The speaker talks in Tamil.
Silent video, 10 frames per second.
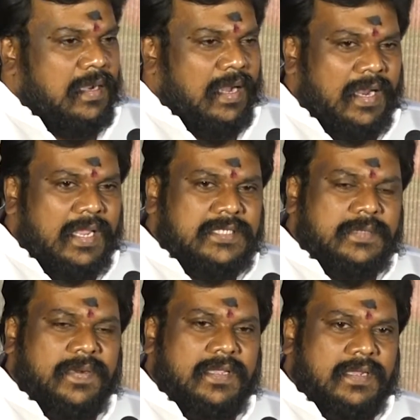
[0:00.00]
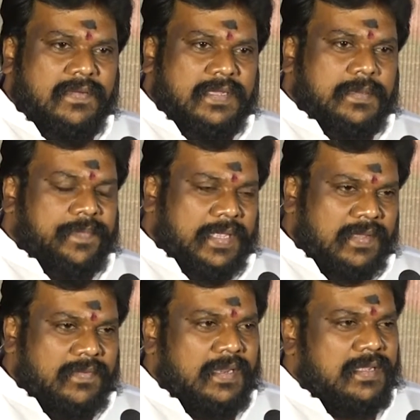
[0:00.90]
காலேஜ் படிக்கிற வ
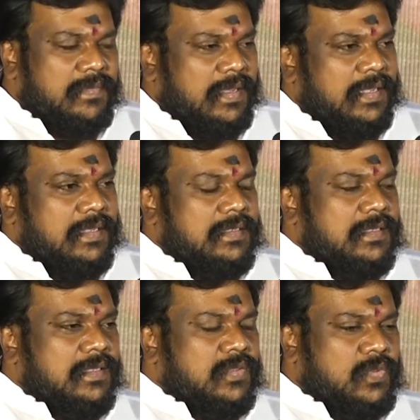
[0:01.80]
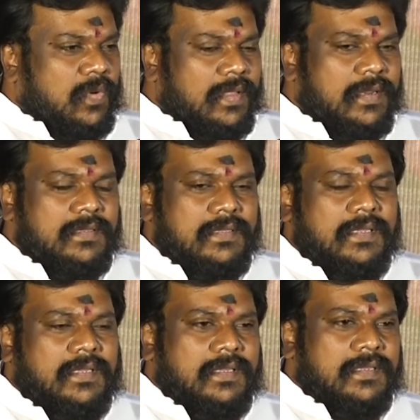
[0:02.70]
பையன் வரைக்குமே தொடர்ந்து
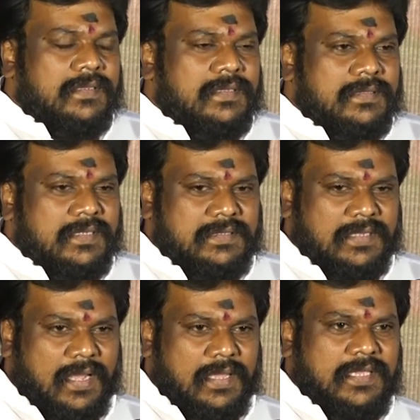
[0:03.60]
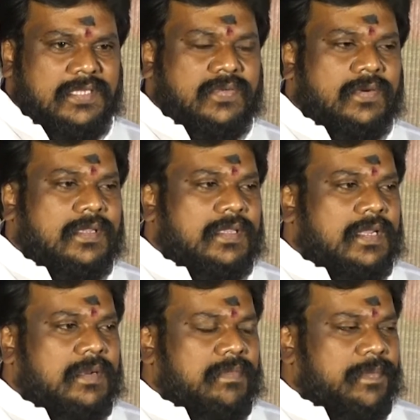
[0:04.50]
இந்த ஜாதியை சொல்கிறதுல
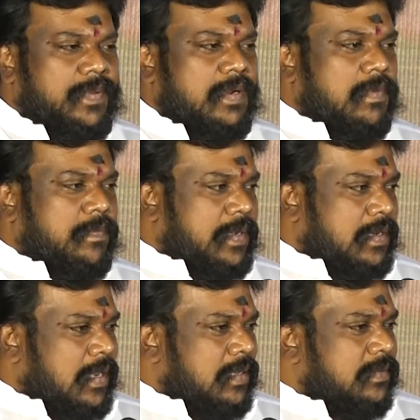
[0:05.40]
ரொம்ப பெருமைப்படுறான்